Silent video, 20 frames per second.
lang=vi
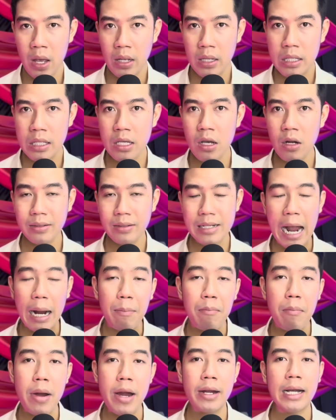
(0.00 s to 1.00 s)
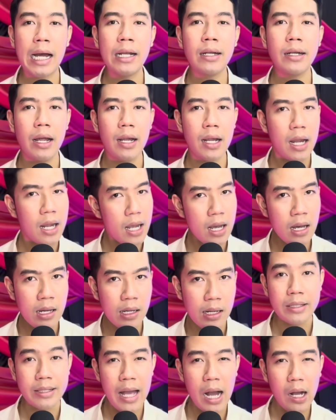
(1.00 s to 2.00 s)
nhưng đặc biệt anh để ý á,
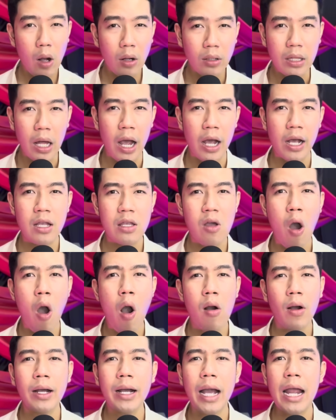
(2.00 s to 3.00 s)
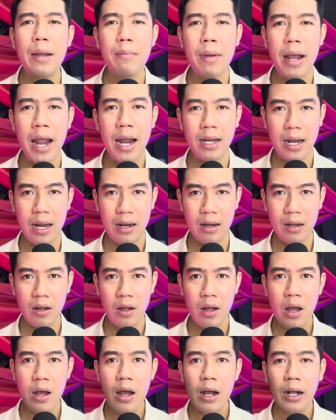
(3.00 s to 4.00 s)
chắc có thể do cái cây me này á,
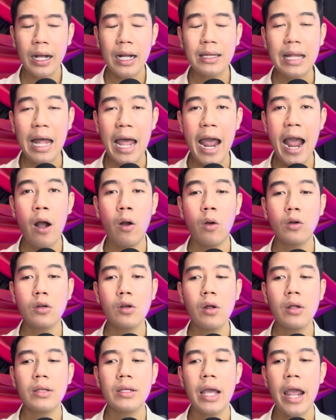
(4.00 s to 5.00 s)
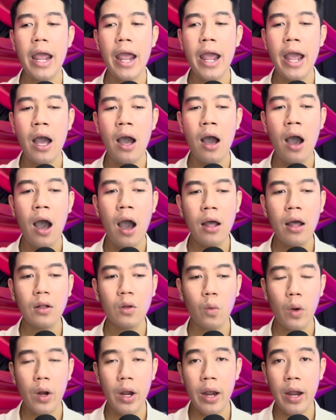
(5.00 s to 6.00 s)
cái tàn của nó che hết
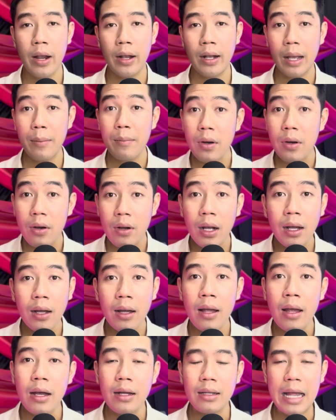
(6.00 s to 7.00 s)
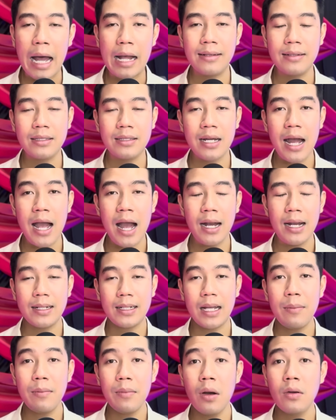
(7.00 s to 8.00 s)
nguyên cái mương á, thành ra là
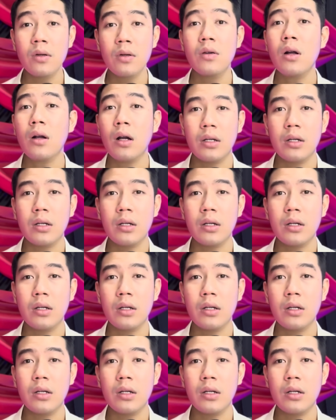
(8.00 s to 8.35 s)
cái mương nó rất